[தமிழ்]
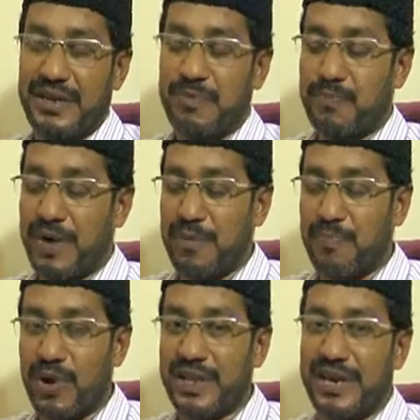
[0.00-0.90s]
இப்
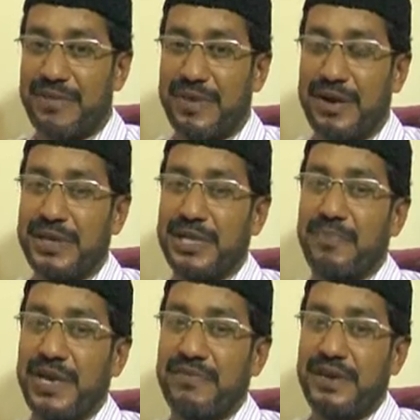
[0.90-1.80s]
அப்பொழுதுதான் அவன் அந்த
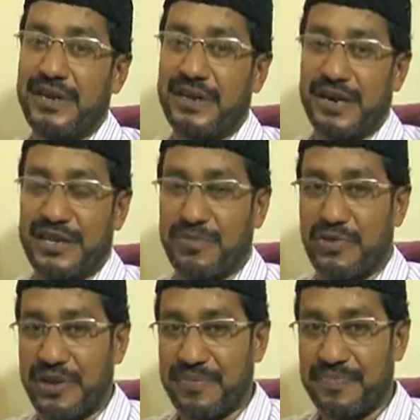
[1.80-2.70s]
பணிவு காட்ட
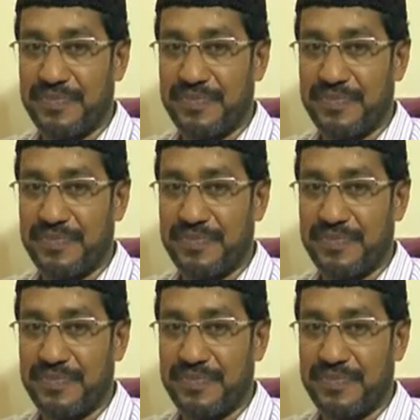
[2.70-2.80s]
முடியும்